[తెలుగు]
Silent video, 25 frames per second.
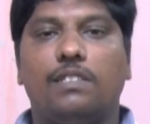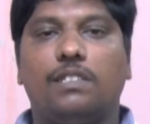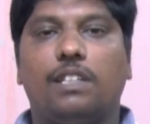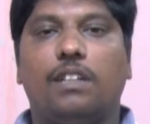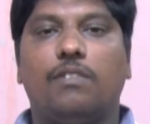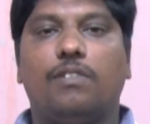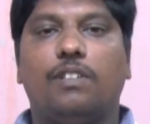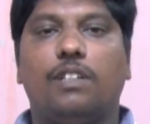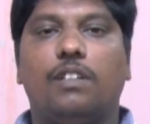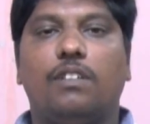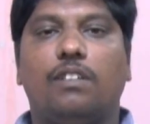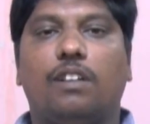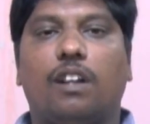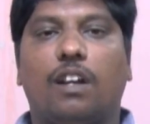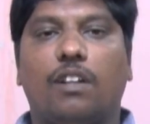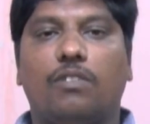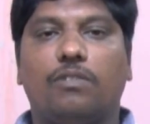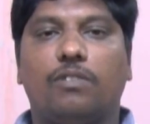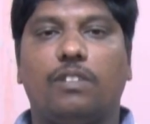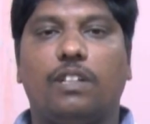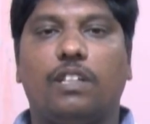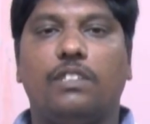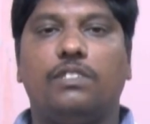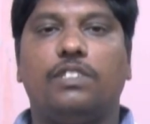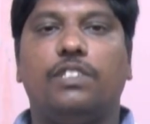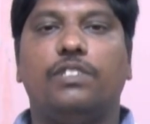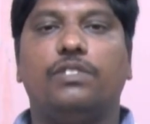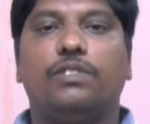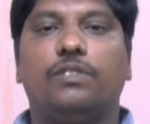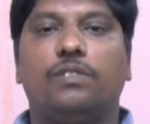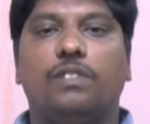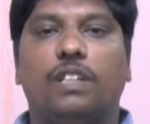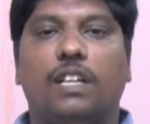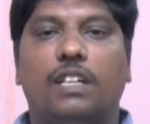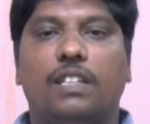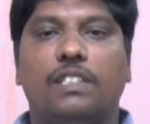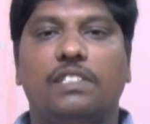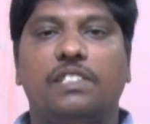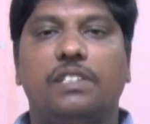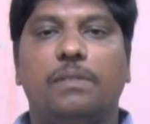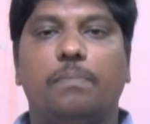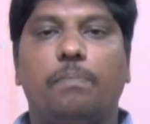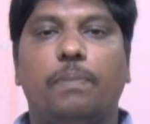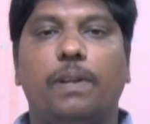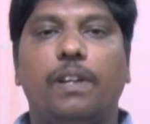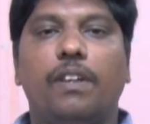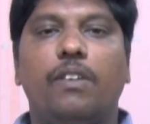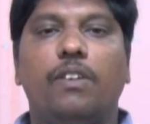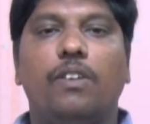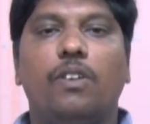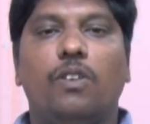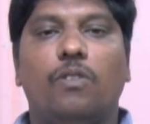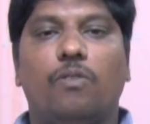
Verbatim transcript: ఆశావాహాలు రాకుండా చేస్తున్నారని చెప్పి